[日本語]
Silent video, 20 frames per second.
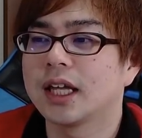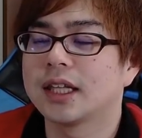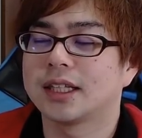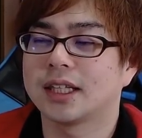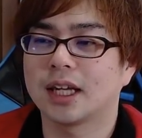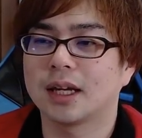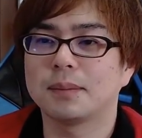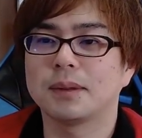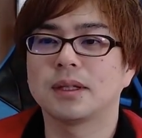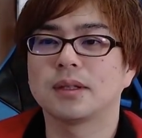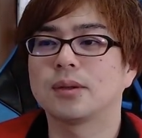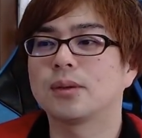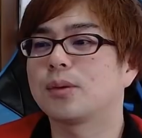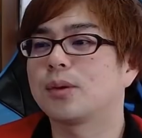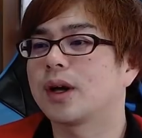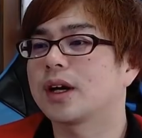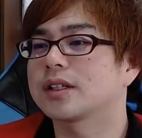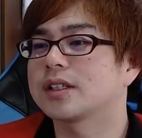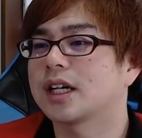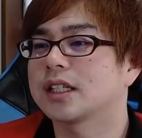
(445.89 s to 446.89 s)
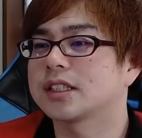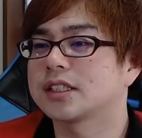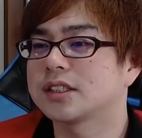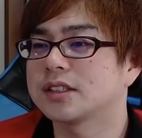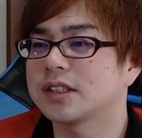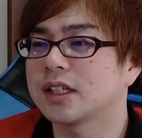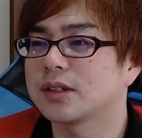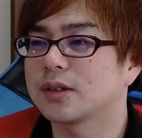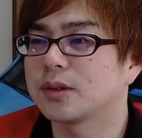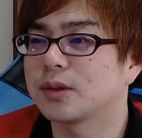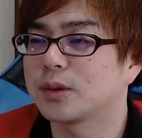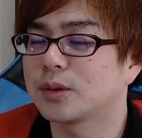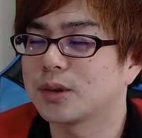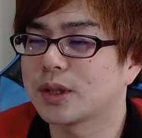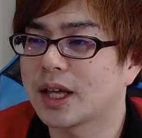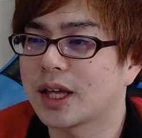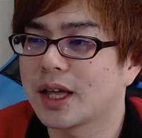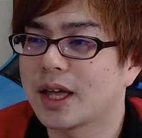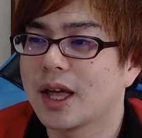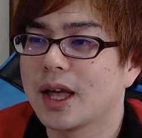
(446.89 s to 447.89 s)
ミアミンと580円ということ
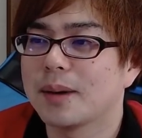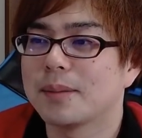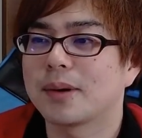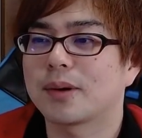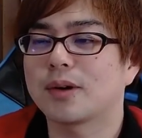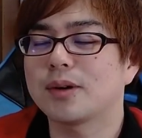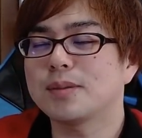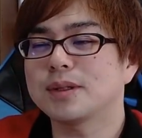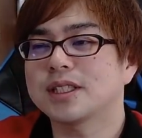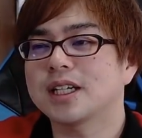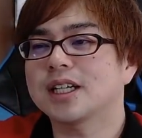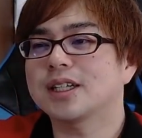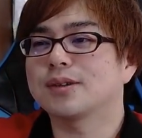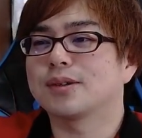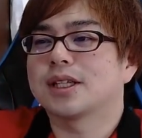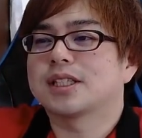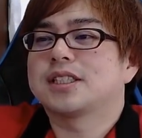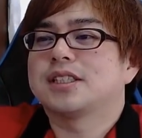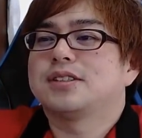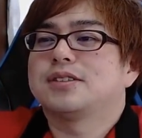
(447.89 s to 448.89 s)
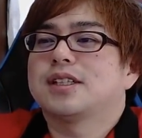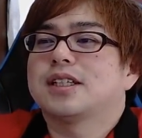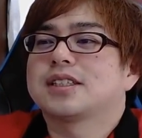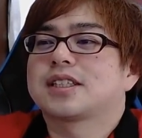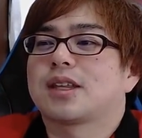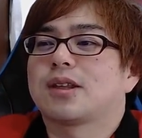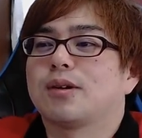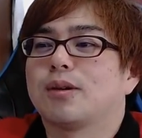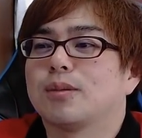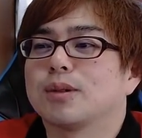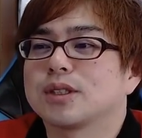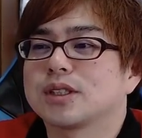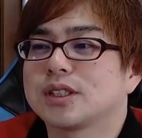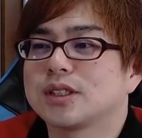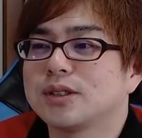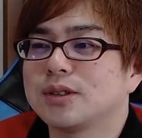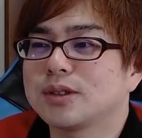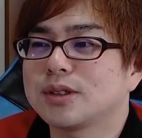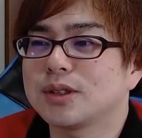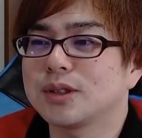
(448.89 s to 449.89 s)
で、まあ、これもさっきと同じ理由なんですけど、もう
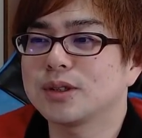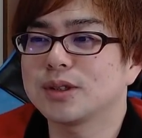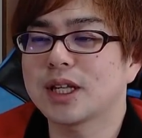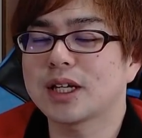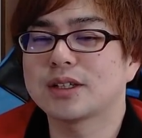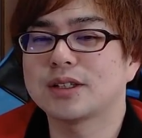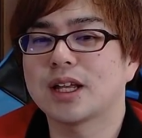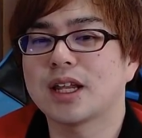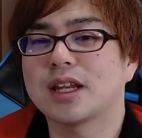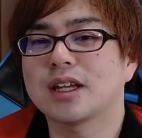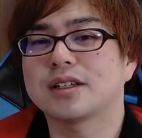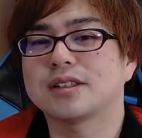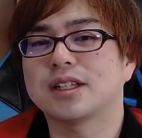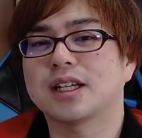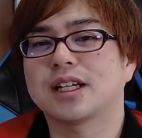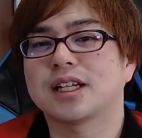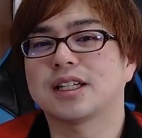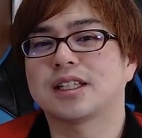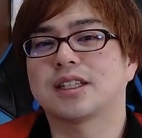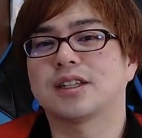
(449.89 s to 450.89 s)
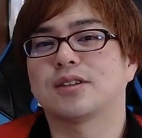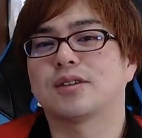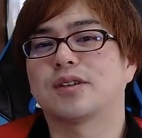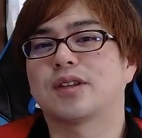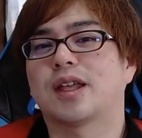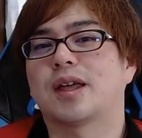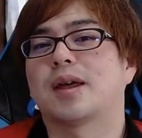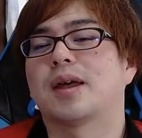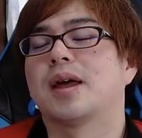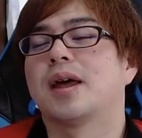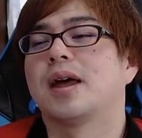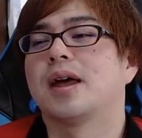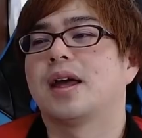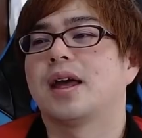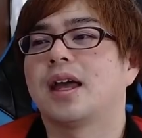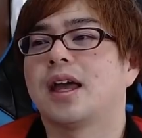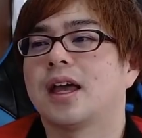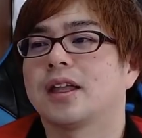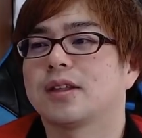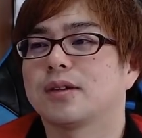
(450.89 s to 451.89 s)
白黒のね、クリリックデッキっていうのはね、
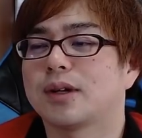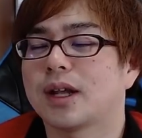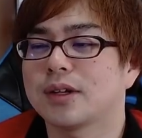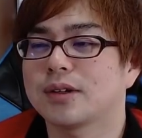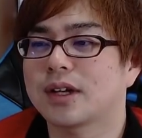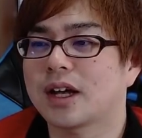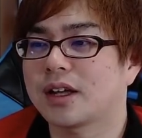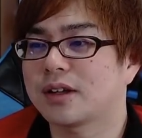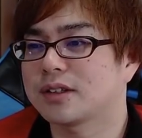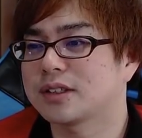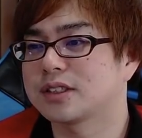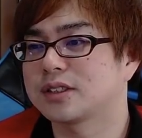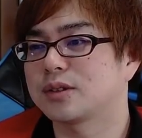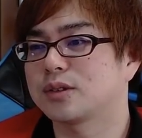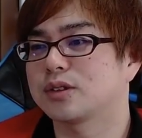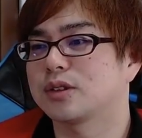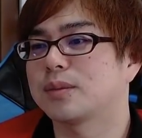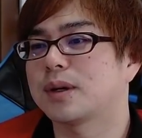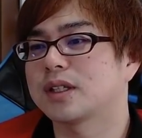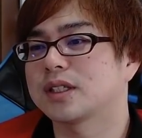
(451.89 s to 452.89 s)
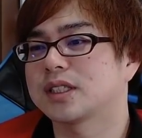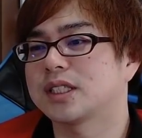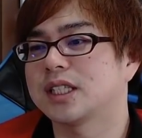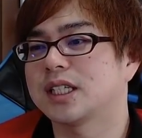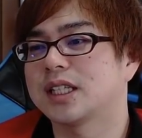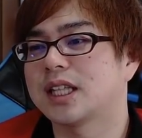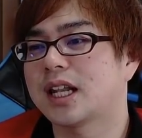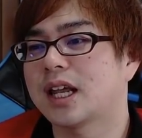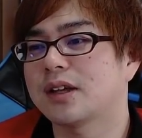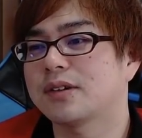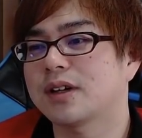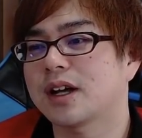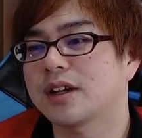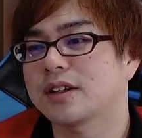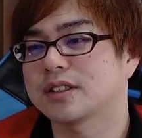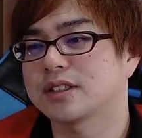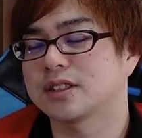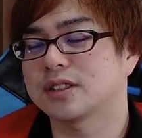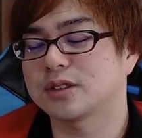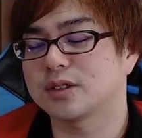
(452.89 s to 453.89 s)
えーと、ライフ回復することもあるし、で、ライフ回
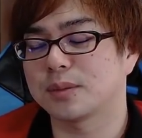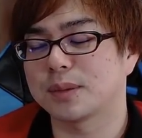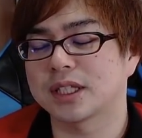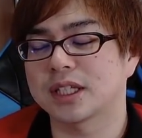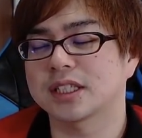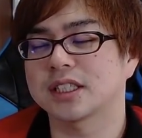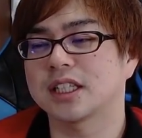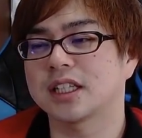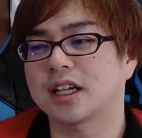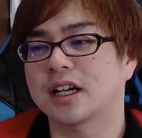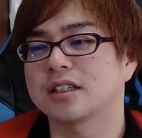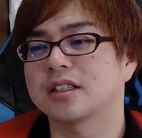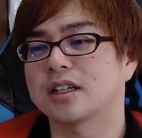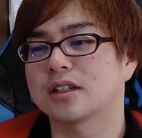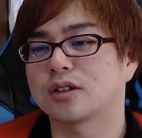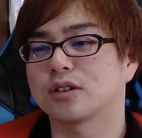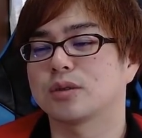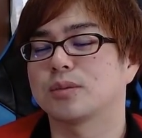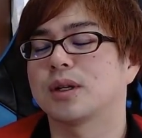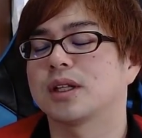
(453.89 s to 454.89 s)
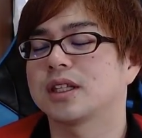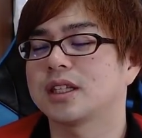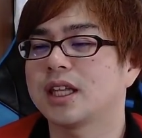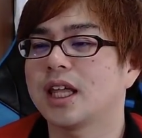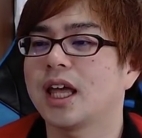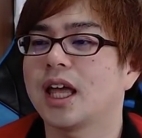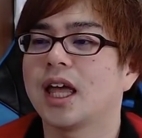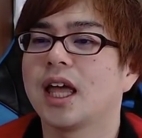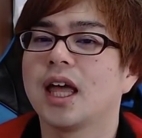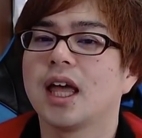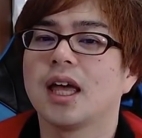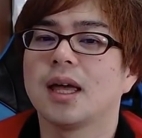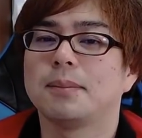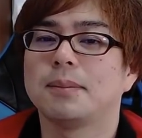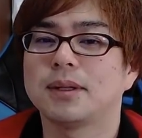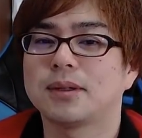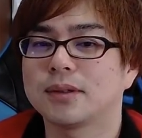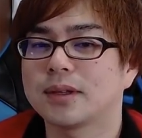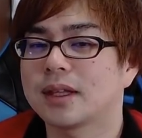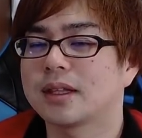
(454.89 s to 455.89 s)
復するとめちゃくちゃでかくなることもあって、
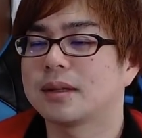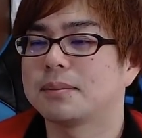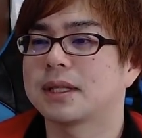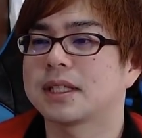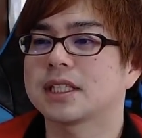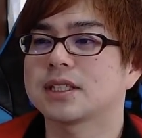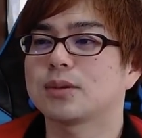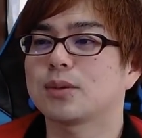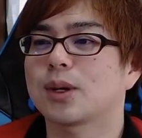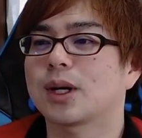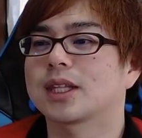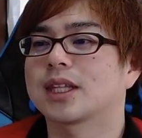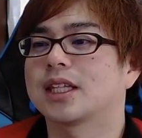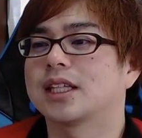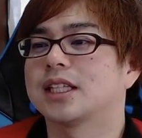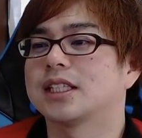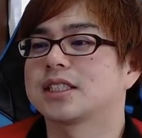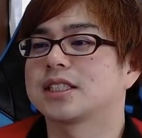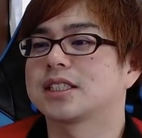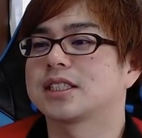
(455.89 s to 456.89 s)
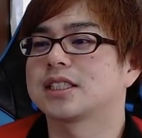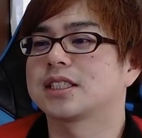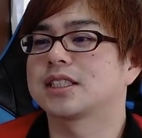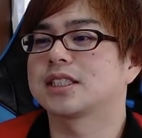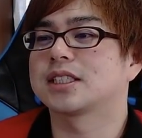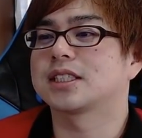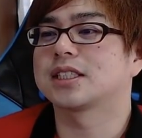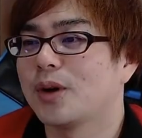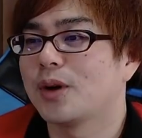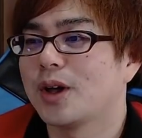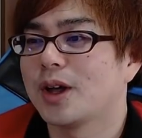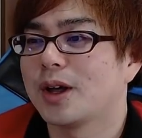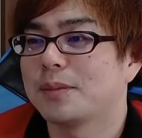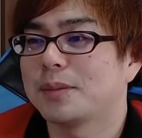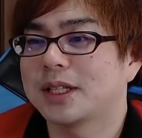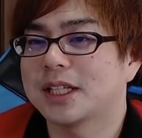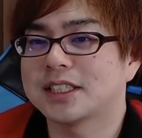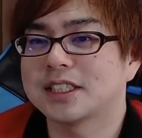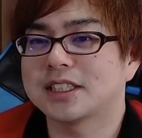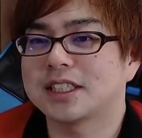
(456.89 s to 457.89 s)
ビートターンにめっちゃ強かったんですけども、
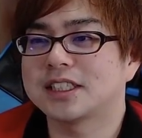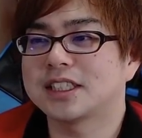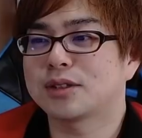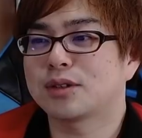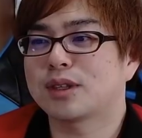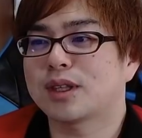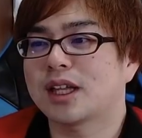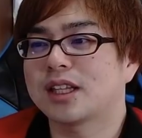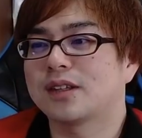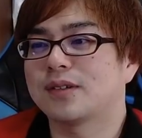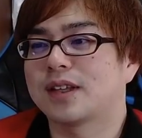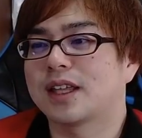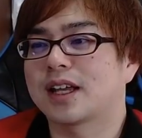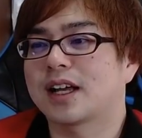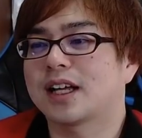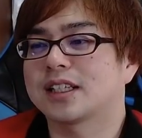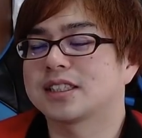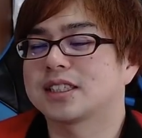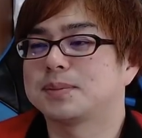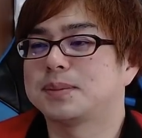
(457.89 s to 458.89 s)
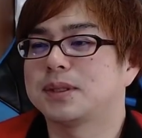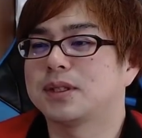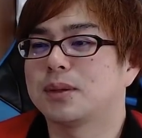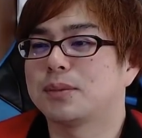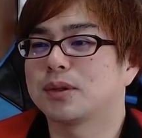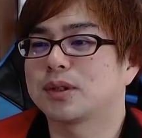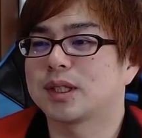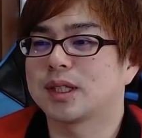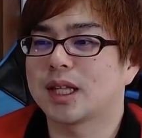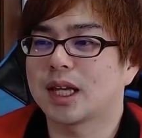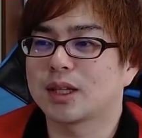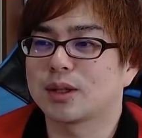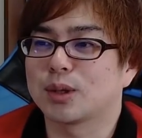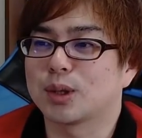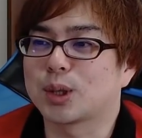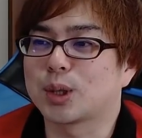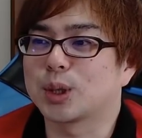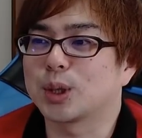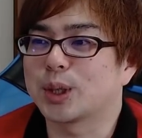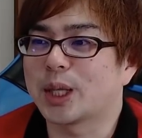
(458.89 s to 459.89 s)
まあね、イツターンにはね、勝つスピードは持ってないとい
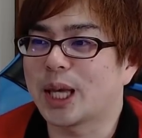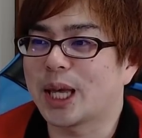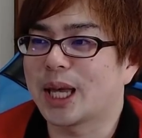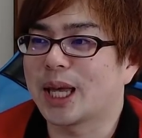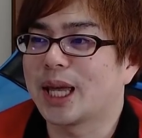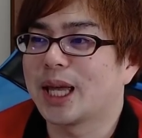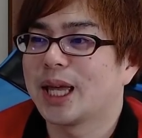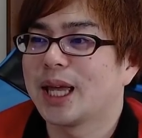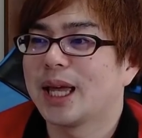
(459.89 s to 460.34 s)
うことで、